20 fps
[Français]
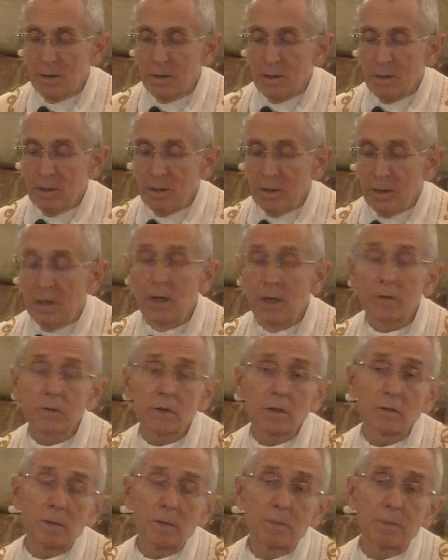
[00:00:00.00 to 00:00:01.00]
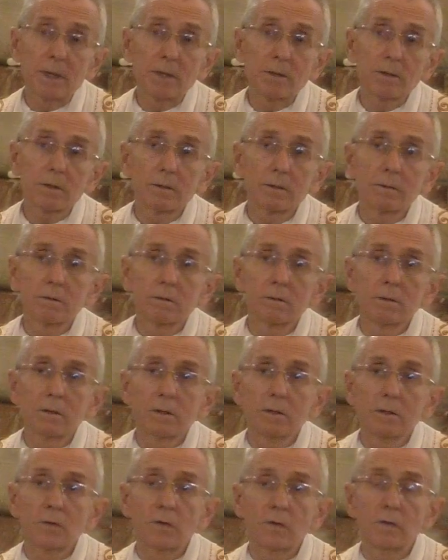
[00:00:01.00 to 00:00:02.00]
Et ces épîtres,
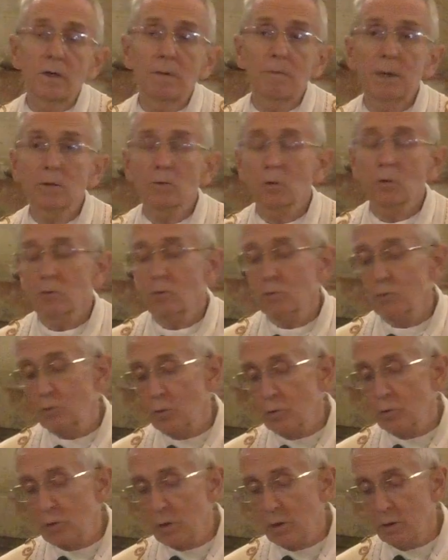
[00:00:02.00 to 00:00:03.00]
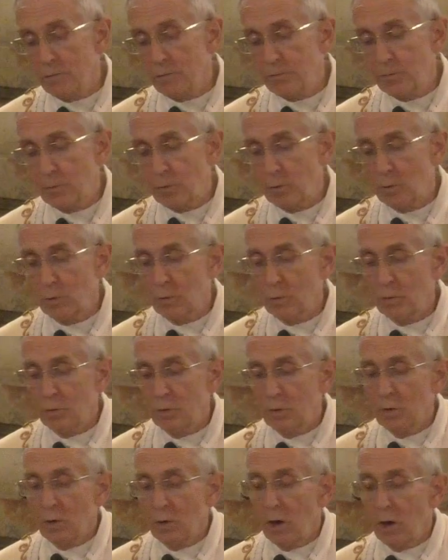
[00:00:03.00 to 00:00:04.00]
ces épîtres tout autant font
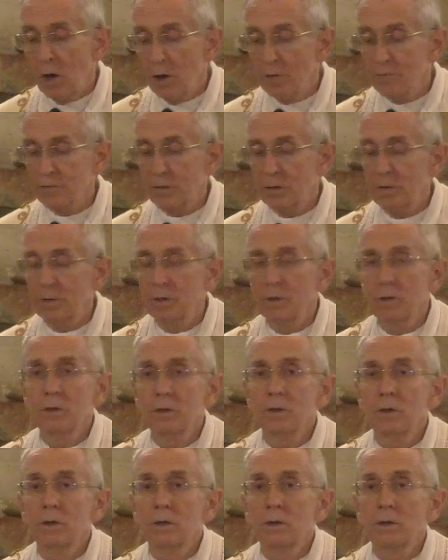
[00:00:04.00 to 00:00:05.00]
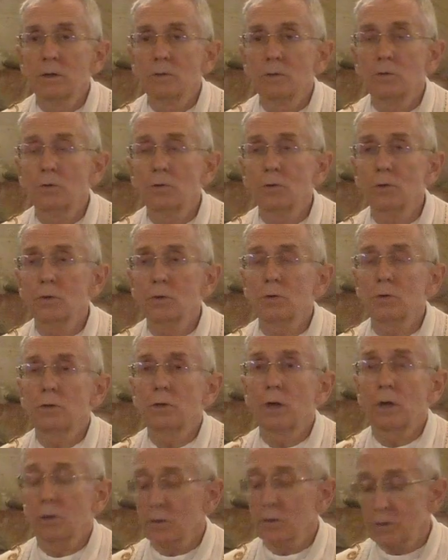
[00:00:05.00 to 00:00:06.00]
œuvre
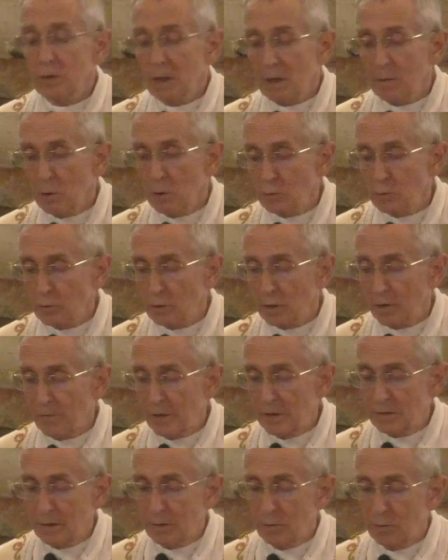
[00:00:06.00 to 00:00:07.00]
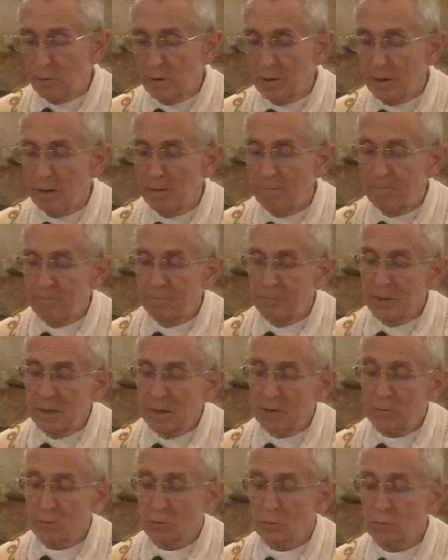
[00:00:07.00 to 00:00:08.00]
d'un enseignement tout à fait singulier.
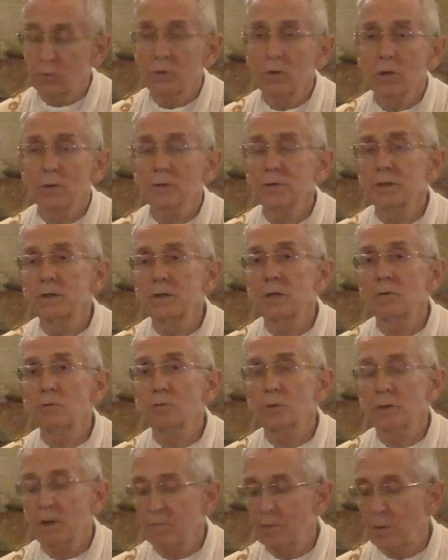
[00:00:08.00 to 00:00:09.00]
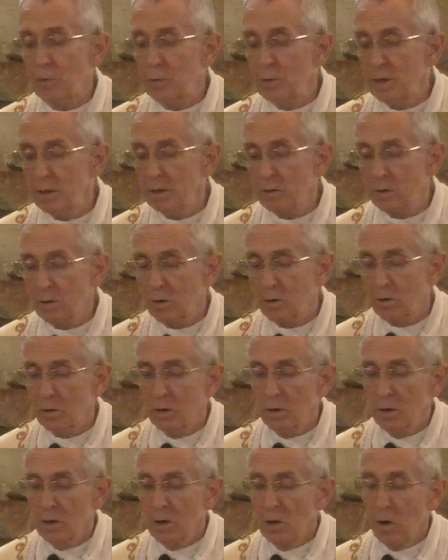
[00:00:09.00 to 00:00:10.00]
sont d'une densité tout à fait unique. En,
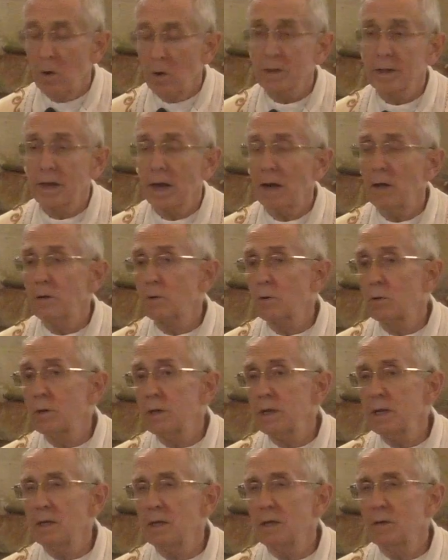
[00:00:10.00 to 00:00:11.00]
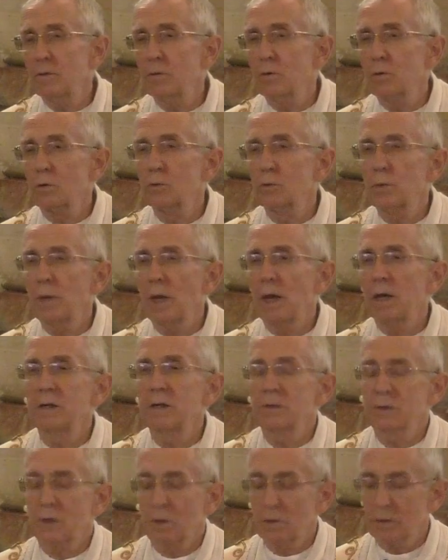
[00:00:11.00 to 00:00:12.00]
quelques lignes, il nous conduit à
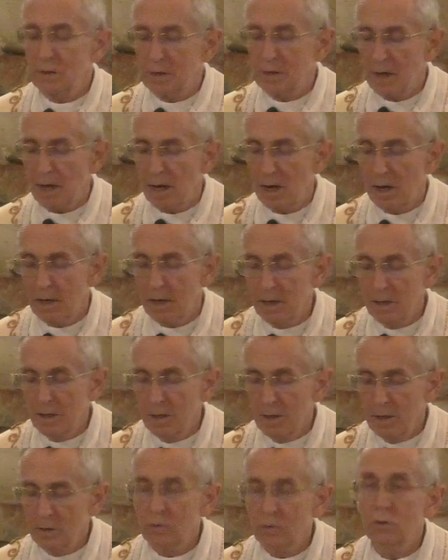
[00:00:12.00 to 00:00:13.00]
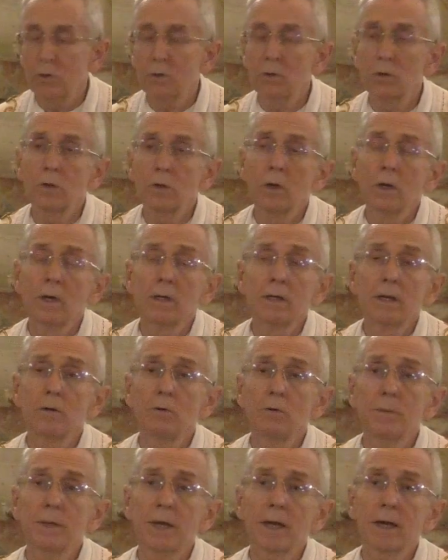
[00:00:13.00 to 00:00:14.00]
l'essentiel de la
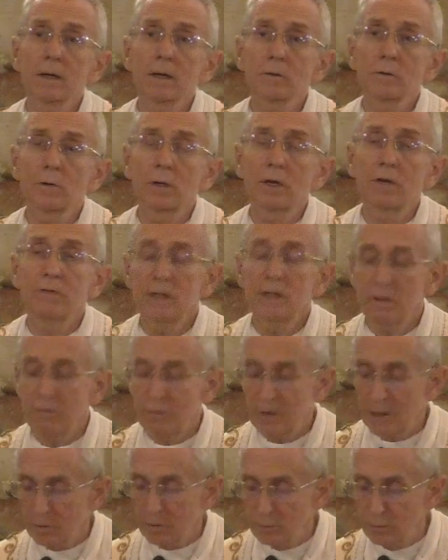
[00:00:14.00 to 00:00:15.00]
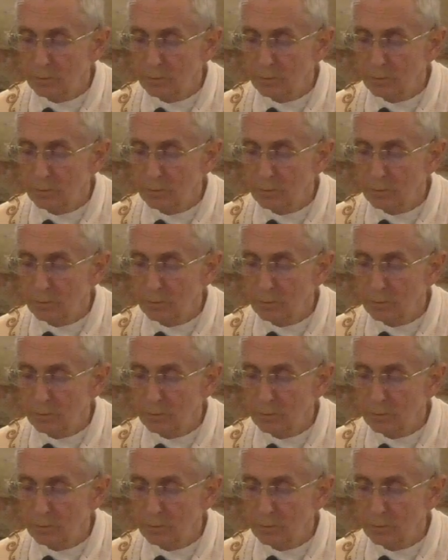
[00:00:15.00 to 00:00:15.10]
lumière de la vie divine en nous.